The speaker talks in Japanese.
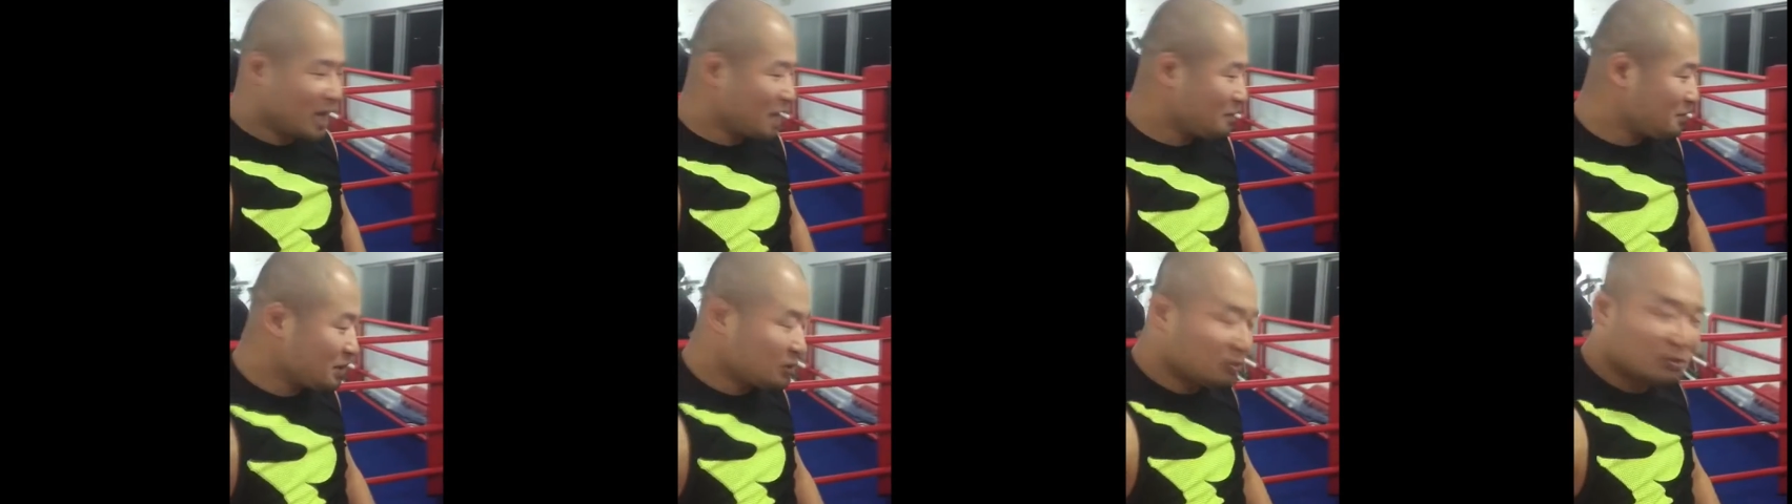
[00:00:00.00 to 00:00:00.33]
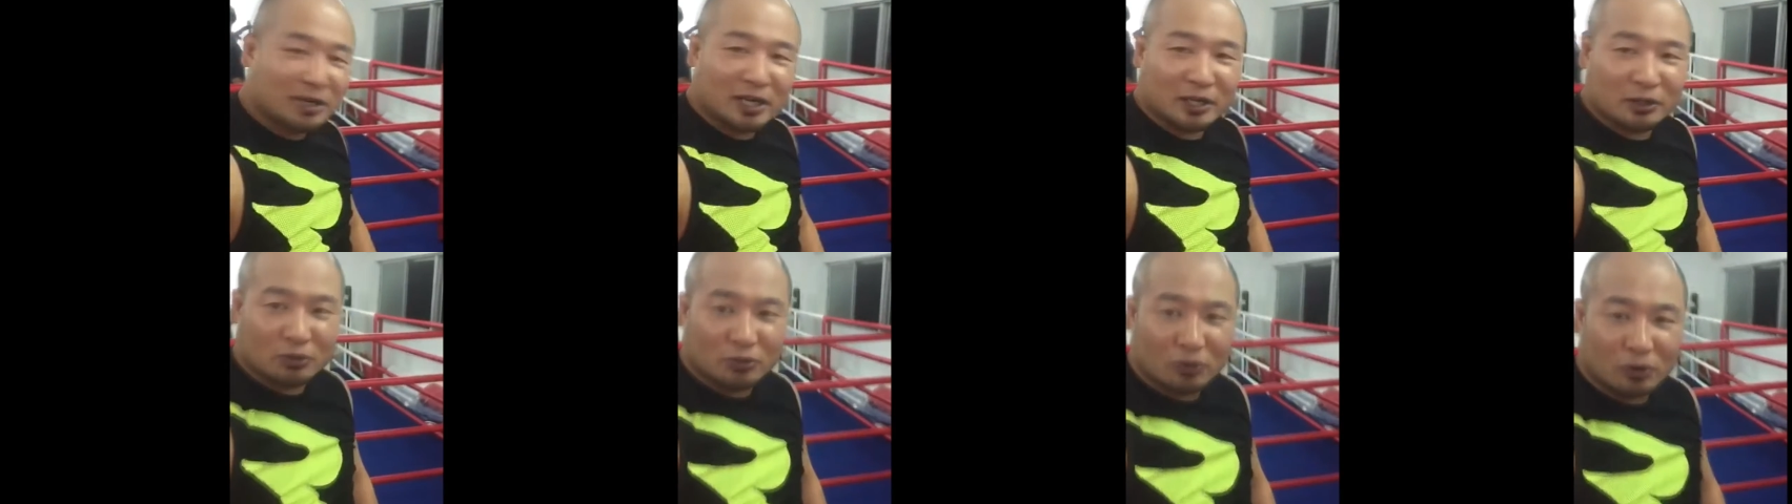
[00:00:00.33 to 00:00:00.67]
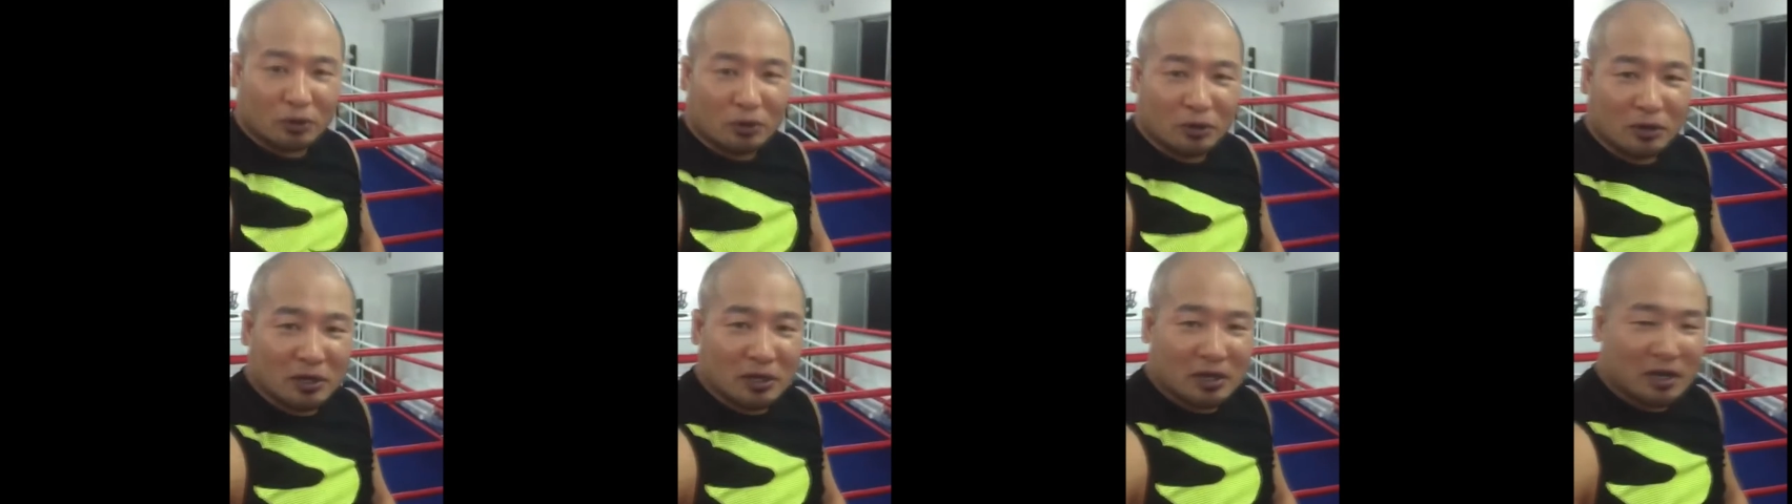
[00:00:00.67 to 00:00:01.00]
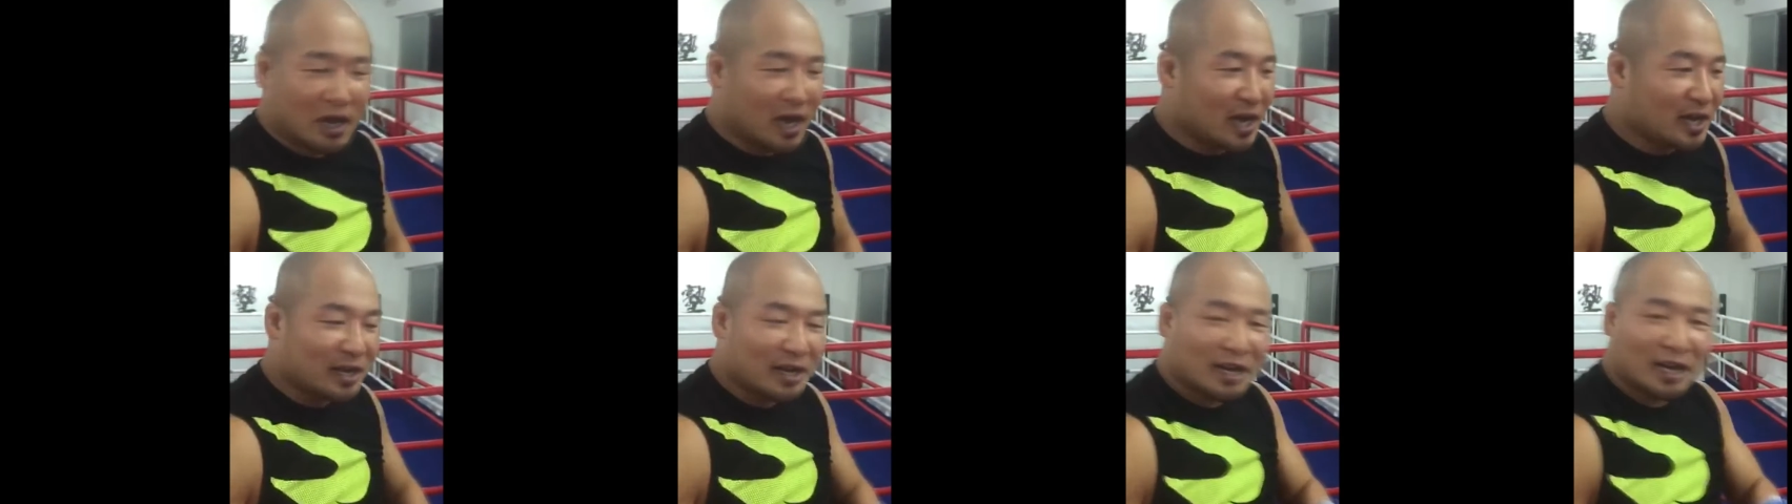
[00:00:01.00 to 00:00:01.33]
鎌倉と
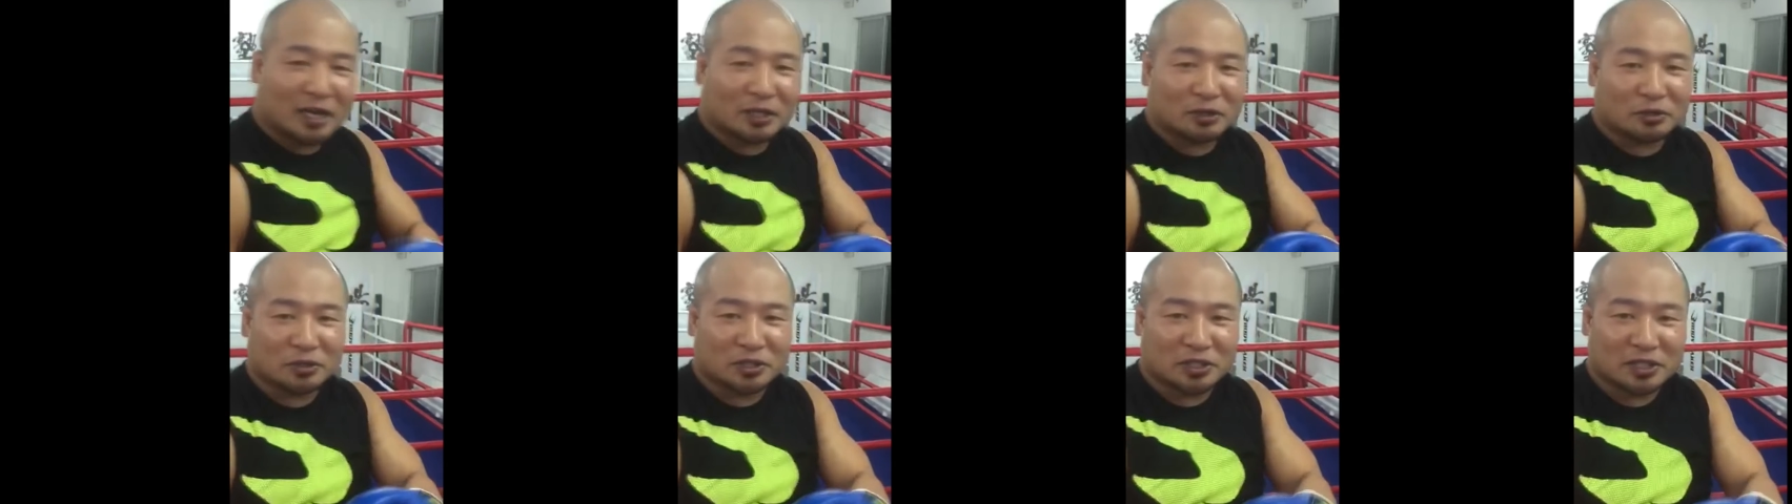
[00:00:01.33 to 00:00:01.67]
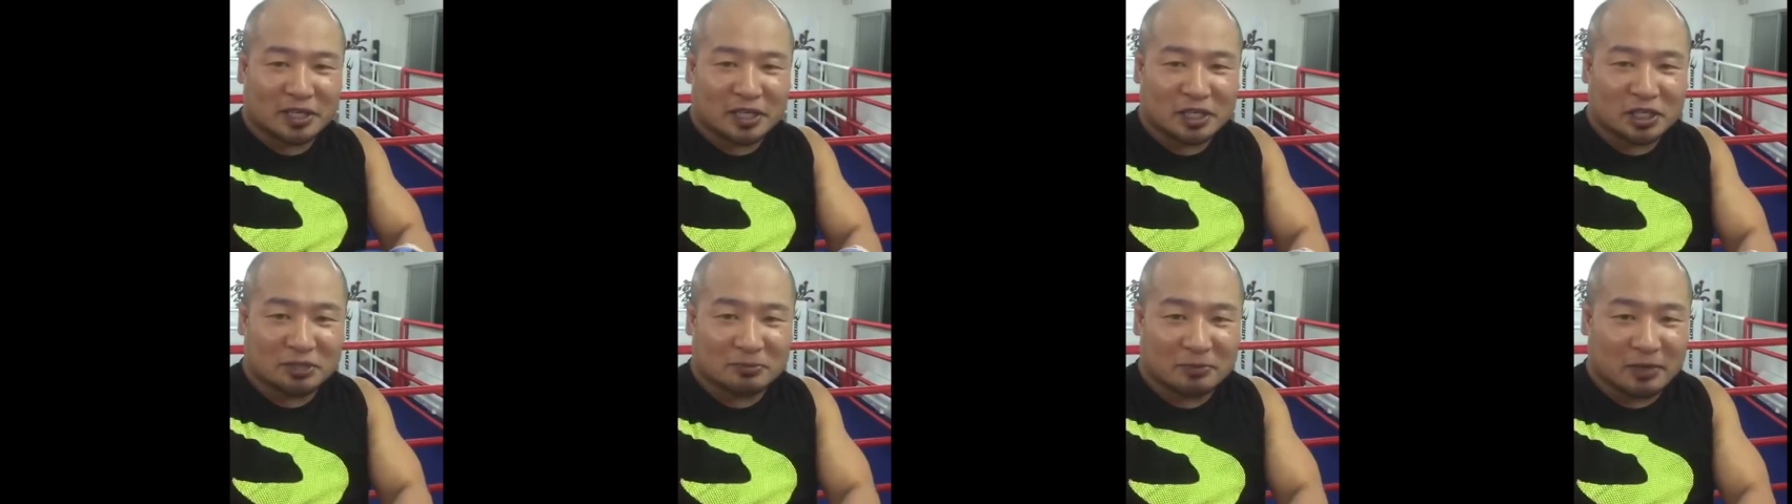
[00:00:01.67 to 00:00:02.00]
相川と試合